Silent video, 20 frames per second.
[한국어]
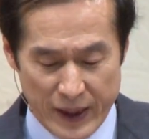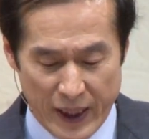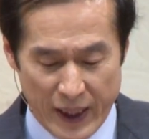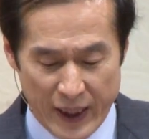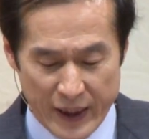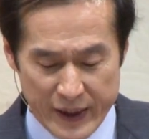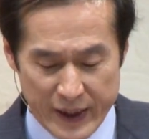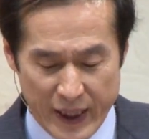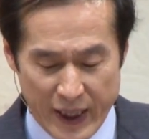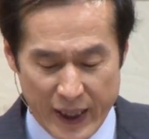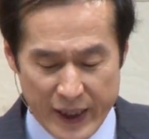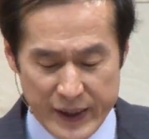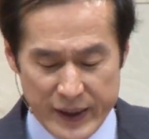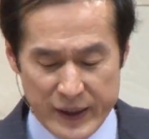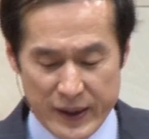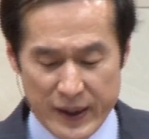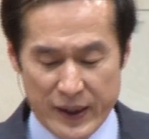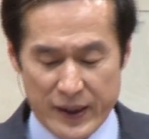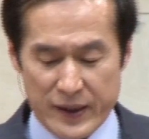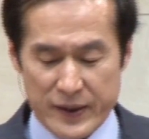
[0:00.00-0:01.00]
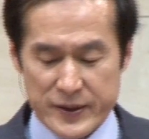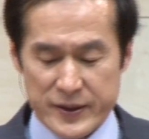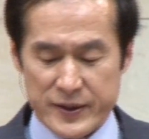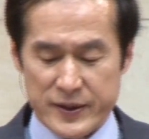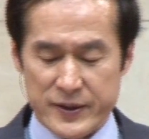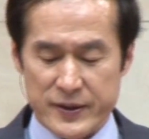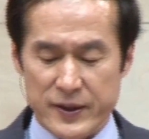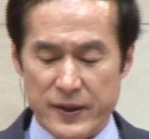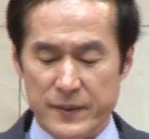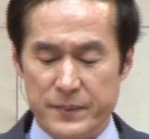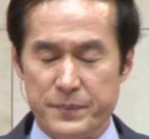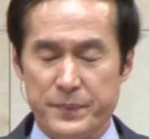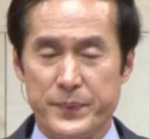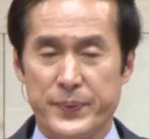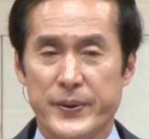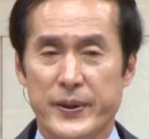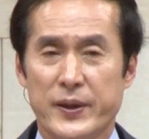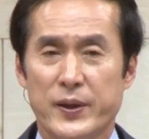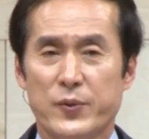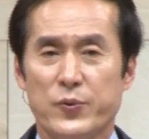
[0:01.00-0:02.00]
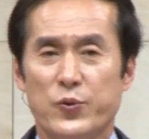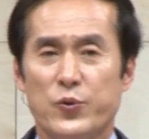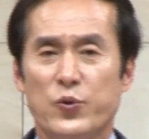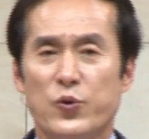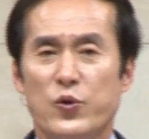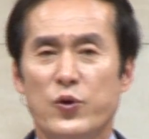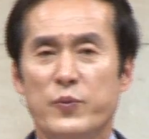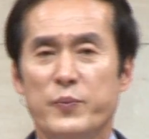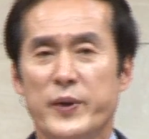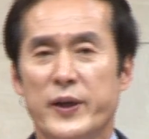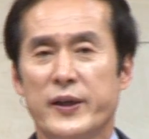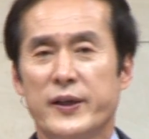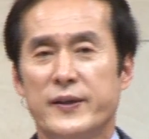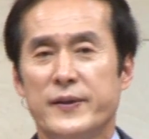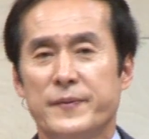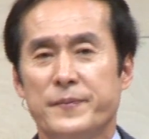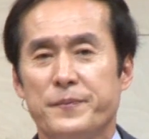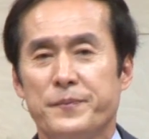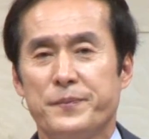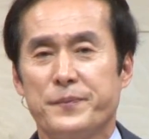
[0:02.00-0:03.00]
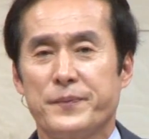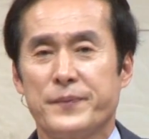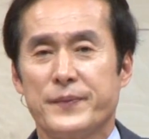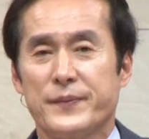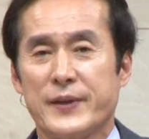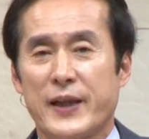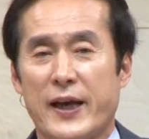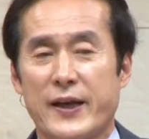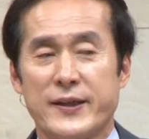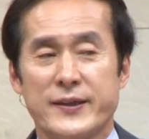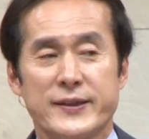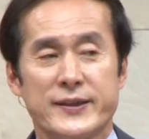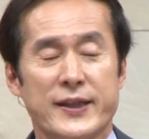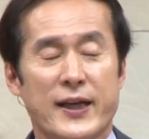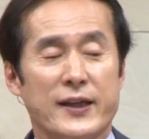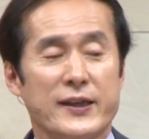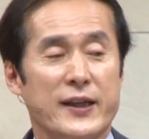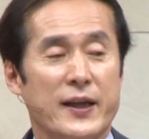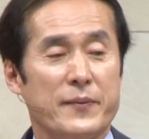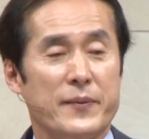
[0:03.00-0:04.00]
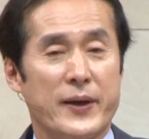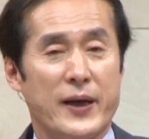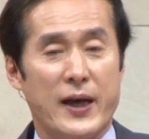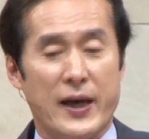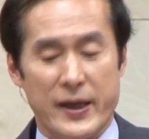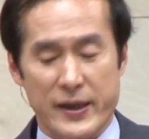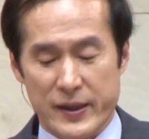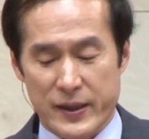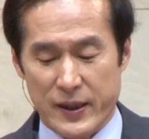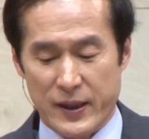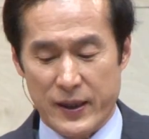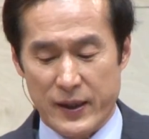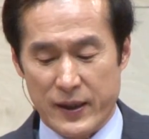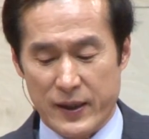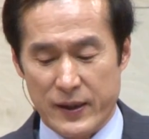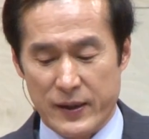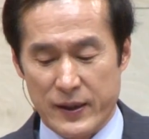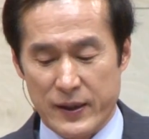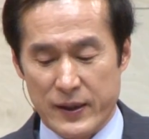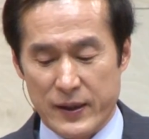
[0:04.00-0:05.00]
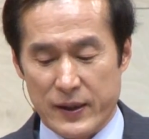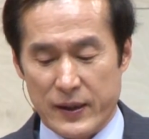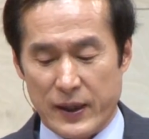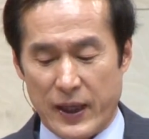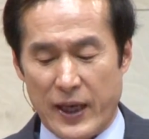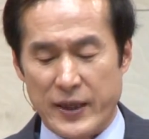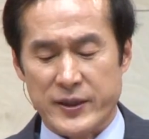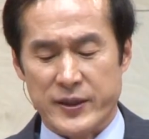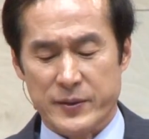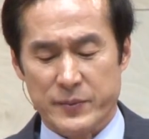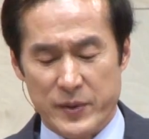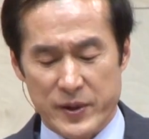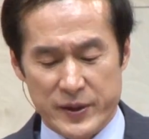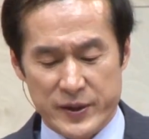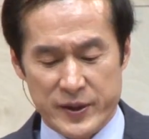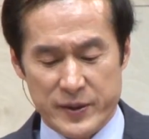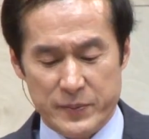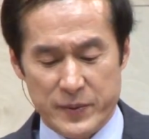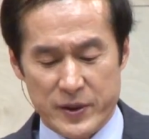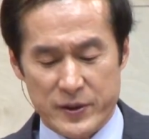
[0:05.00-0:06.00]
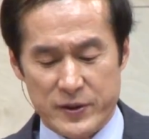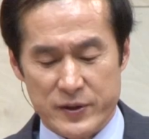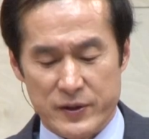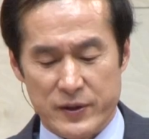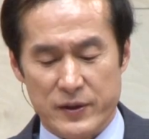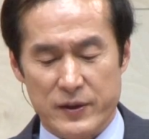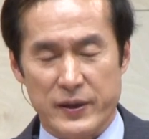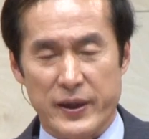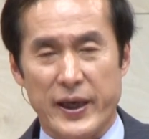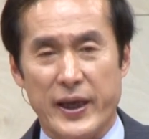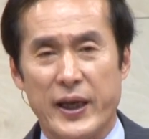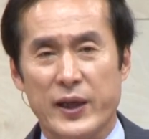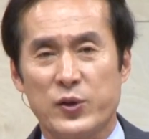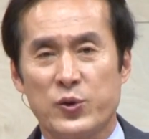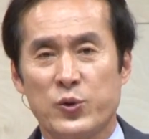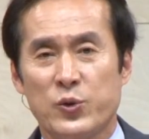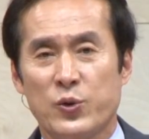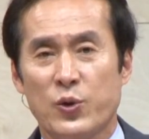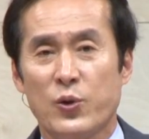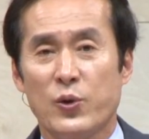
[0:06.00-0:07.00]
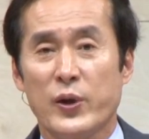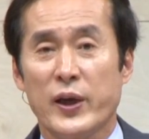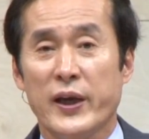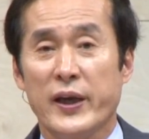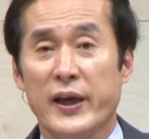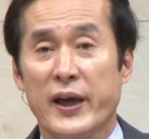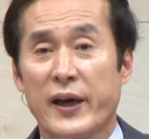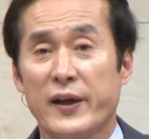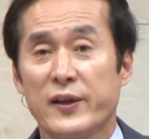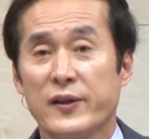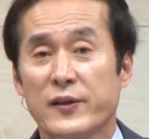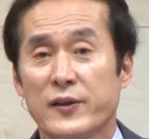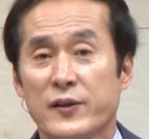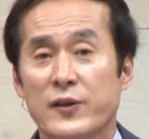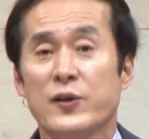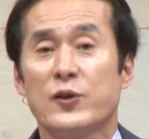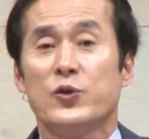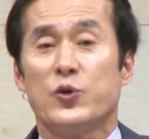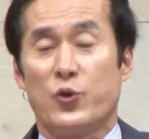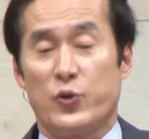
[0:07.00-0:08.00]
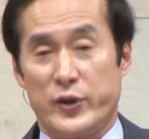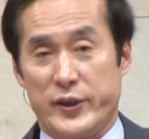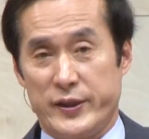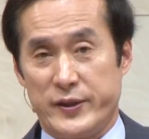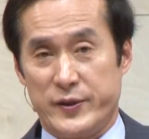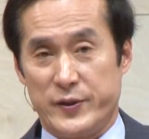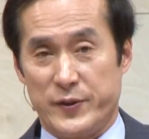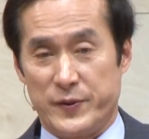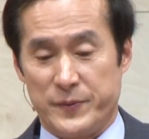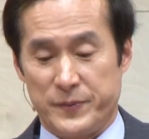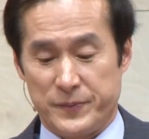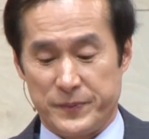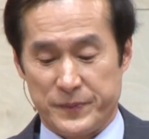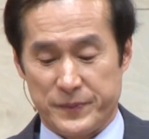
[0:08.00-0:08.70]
한 아이가 슬피 울면은 다른 상대방 아이가 가슴을 치면서 애통해 하는 그런 놀이죠.